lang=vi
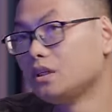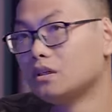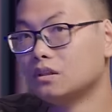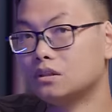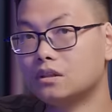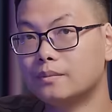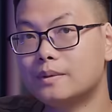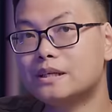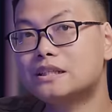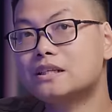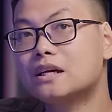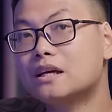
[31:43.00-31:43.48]

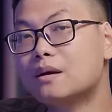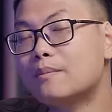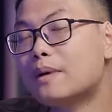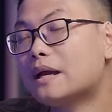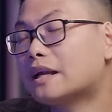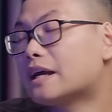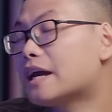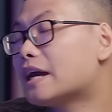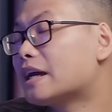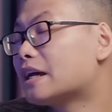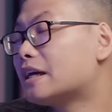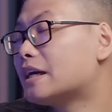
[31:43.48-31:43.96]
Thì bây giờ các
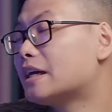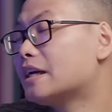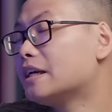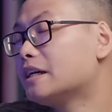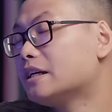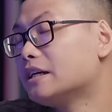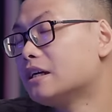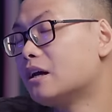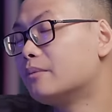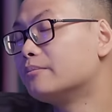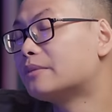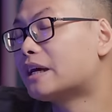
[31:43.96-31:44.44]
bạn nghe
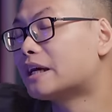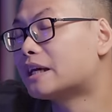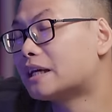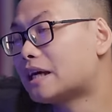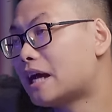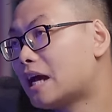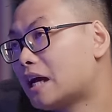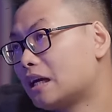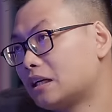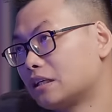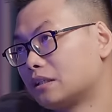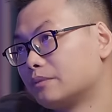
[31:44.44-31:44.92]
cái âm thanh
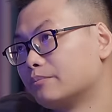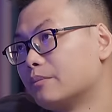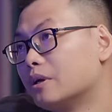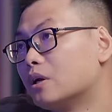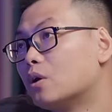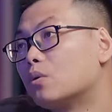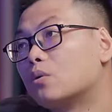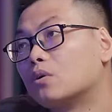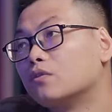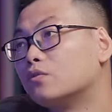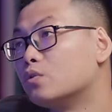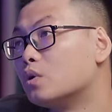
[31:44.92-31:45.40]
khác, mình
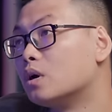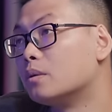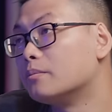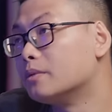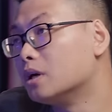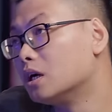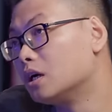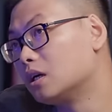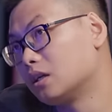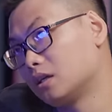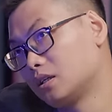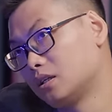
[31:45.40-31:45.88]
không còn phù hợp
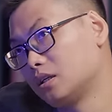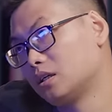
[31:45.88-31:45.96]
nữa.